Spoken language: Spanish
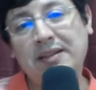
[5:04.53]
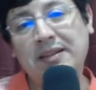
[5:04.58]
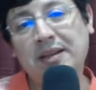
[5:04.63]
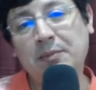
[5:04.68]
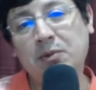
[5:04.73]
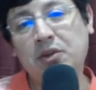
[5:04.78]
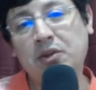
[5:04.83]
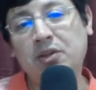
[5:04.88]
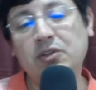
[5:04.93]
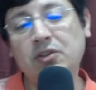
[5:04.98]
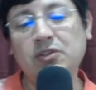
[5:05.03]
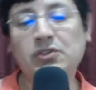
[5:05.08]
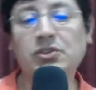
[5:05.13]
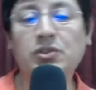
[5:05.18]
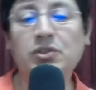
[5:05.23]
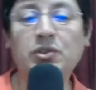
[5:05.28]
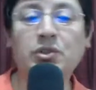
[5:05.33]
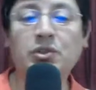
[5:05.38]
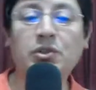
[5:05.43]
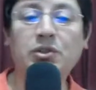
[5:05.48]
porque
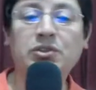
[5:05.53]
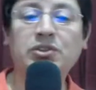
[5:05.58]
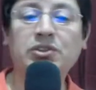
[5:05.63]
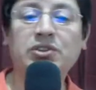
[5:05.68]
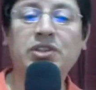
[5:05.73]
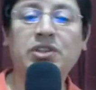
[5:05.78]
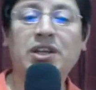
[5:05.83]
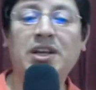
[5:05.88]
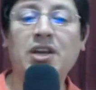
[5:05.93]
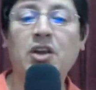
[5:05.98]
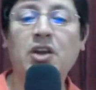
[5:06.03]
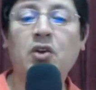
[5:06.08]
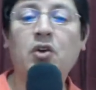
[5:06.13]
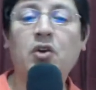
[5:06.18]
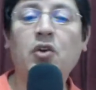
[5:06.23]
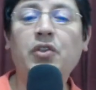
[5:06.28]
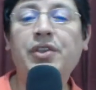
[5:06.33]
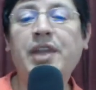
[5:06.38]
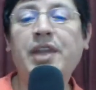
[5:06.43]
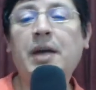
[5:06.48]
nosotros
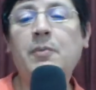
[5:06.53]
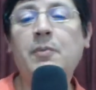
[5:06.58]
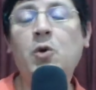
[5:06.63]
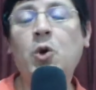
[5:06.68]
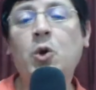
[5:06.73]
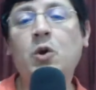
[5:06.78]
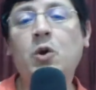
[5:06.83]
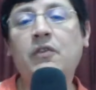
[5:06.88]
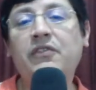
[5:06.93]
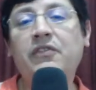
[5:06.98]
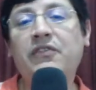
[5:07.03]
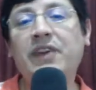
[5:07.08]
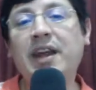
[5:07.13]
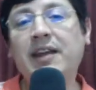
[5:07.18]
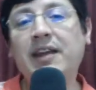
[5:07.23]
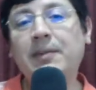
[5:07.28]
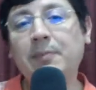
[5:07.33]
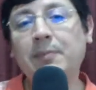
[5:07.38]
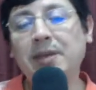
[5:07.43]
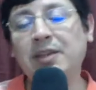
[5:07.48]
contamos con
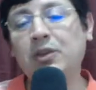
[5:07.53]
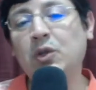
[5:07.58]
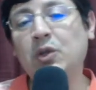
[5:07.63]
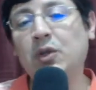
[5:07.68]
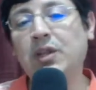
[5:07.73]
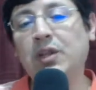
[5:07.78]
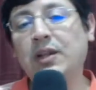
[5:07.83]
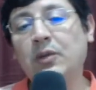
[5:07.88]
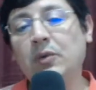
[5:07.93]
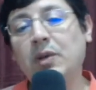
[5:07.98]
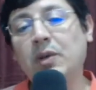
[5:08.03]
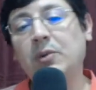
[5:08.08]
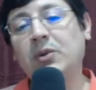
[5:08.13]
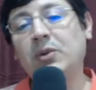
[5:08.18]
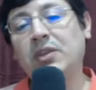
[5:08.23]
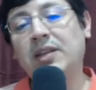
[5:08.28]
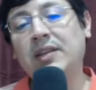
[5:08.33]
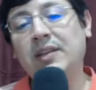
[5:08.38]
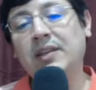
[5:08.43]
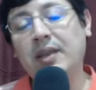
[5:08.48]
fragmentos del Nuevo
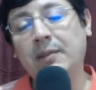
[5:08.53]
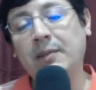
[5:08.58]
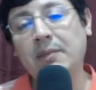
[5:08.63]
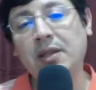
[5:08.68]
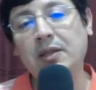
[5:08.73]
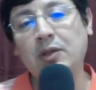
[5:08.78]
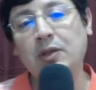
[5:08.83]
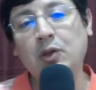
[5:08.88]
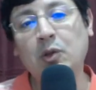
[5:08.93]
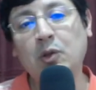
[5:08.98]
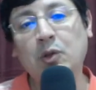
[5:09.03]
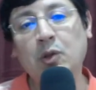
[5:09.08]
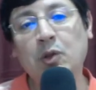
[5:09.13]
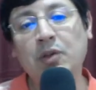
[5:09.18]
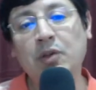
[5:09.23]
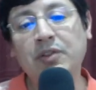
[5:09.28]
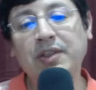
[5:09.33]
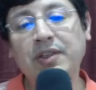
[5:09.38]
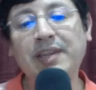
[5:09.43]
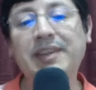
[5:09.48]

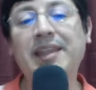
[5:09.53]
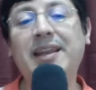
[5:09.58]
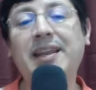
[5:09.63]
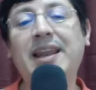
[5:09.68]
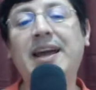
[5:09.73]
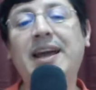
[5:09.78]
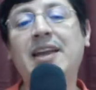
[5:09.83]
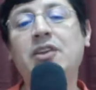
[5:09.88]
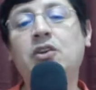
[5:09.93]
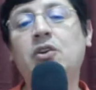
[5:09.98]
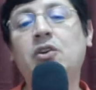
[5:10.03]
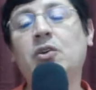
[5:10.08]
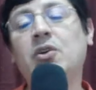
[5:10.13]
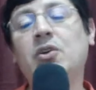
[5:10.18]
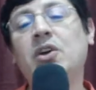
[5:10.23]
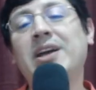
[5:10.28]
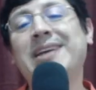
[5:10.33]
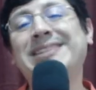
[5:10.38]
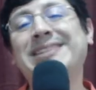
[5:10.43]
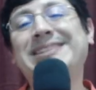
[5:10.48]
Testamento desde el
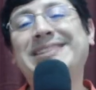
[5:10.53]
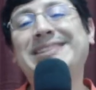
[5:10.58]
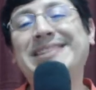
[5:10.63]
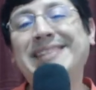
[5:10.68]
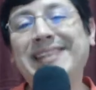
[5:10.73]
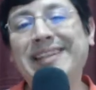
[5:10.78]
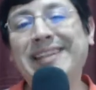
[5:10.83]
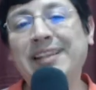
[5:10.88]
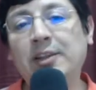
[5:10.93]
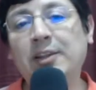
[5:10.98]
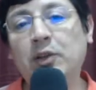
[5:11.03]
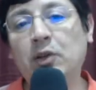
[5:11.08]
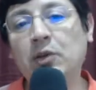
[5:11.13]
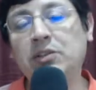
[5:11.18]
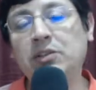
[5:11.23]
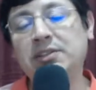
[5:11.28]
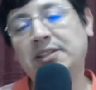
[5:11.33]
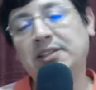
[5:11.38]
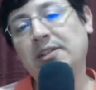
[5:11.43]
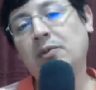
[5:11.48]
año
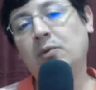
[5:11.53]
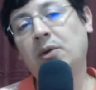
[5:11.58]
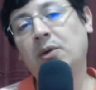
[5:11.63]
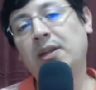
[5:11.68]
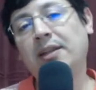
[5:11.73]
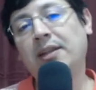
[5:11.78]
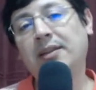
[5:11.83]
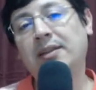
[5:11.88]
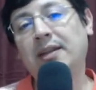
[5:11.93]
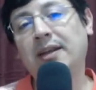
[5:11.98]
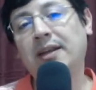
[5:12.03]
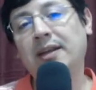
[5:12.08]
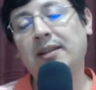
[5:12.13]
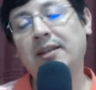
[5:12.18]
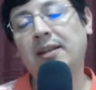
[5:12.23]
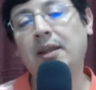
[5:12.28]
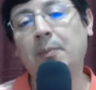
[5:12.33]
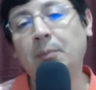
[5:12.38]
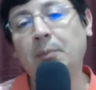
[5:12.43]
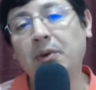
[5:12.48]
150
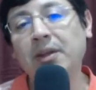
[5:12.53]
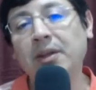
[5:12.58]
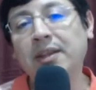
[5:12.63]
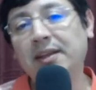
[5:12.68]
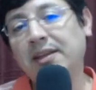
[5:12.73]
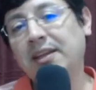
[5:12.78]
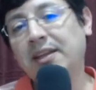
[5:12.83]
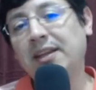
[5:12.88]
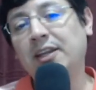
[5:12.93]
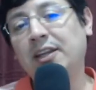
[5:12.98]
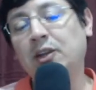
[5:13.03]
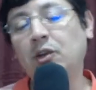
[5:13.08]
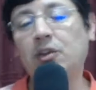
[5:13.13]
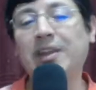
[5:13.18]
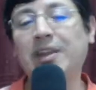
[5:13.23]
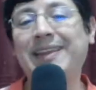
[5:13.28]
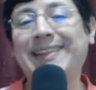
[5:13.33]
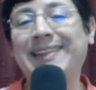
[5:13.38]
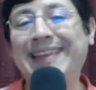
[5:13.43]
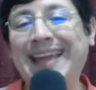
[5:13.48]
después de Cristo.
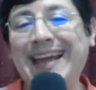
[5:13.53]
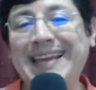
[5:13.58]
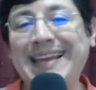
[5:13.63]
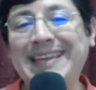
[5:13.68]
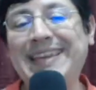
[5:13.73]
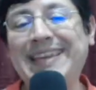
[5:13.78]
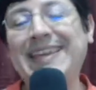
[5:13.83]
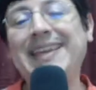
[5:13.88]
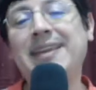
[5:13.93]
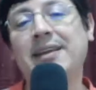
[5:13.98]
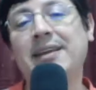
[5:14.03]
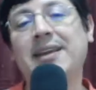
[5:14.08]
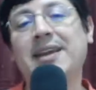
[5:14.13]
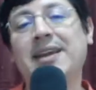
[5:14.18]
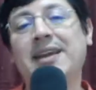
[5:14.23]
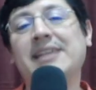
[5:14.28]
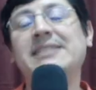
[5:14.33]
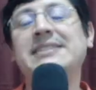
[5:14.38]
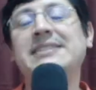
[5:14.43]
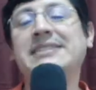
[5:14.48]
Desde ahí
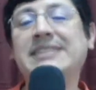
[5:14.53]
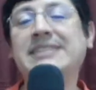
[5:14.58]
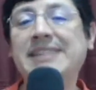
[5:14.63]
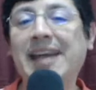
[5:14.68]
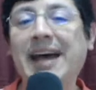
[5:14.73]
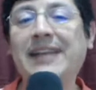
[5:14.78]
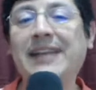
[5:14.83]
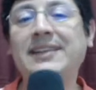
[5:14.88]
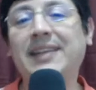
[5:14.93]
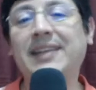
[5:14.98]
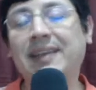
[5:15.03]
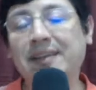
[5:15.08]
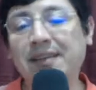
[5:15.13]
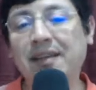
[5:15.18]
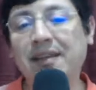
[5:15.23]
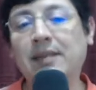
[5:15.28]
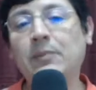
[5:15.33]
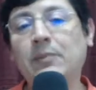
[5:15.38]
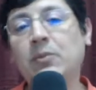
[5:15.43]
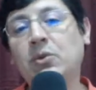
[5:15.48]
ya
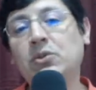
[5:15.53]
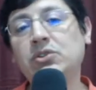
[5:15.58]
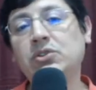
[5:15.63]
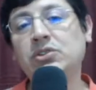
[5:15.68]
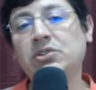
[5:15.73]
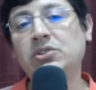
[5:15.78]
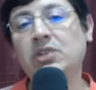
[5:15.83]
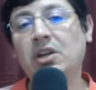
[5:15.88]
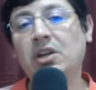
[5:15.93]
tenemos